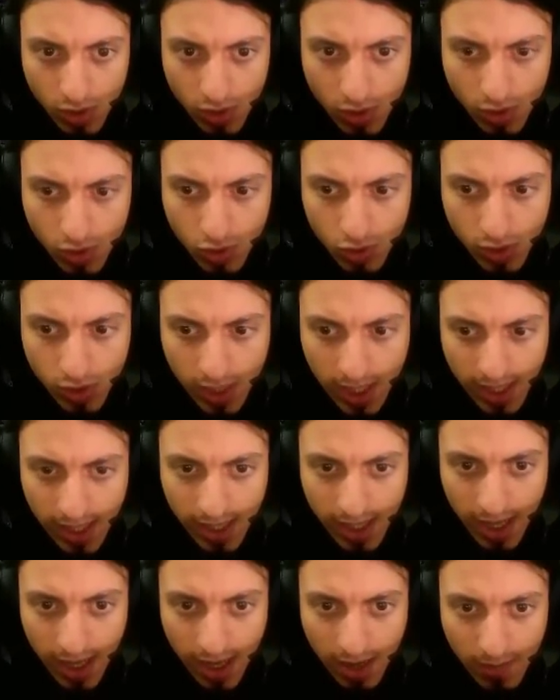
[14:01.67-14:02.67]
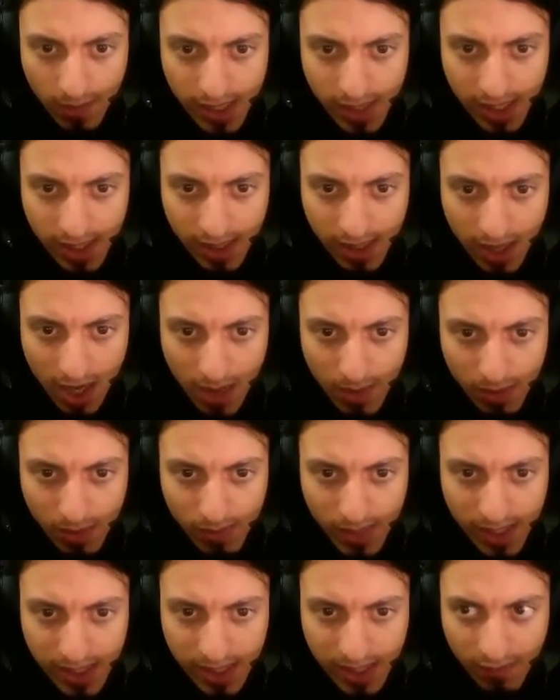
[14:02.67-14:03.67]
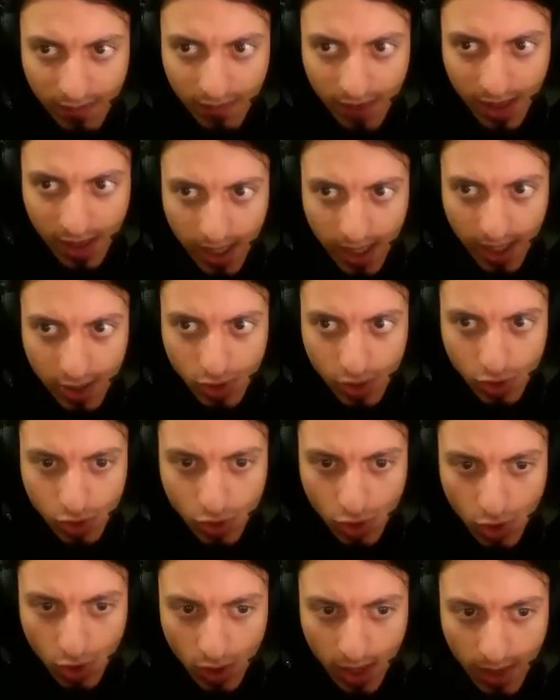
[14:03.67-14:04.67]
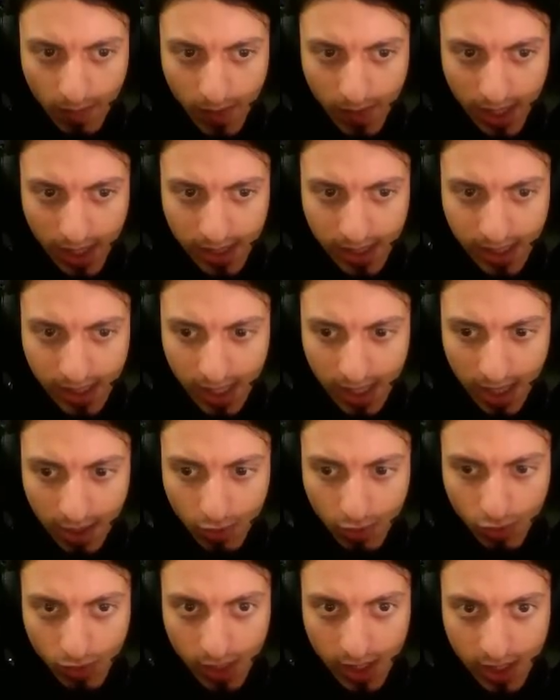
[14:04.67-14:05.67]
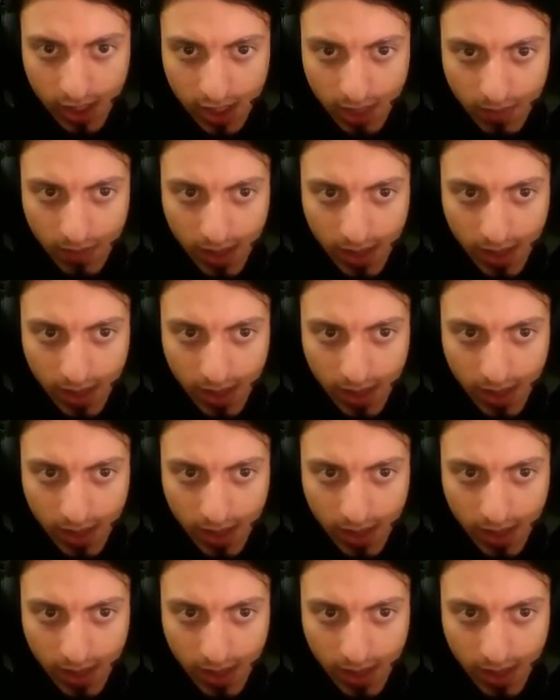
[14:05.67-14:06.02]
Şu sedirle ama sediri kaybetme riskim var Şöyle birazcık yağ kullanacağım.